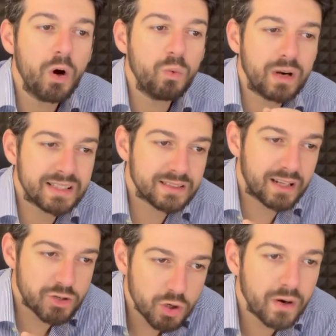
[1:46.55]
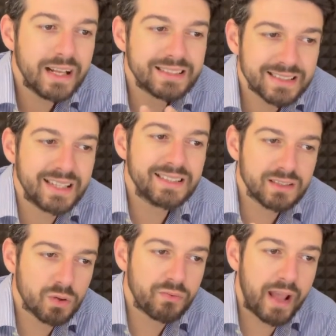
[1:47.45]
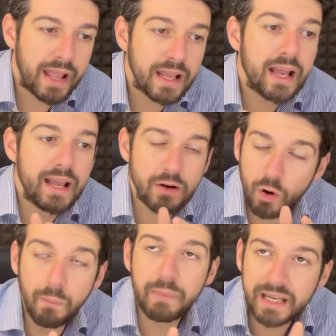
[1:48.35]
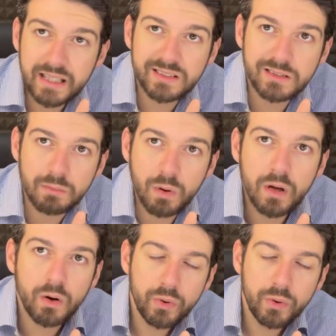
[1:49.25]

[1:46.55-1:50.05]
una stagione senza trofei, non benissimo.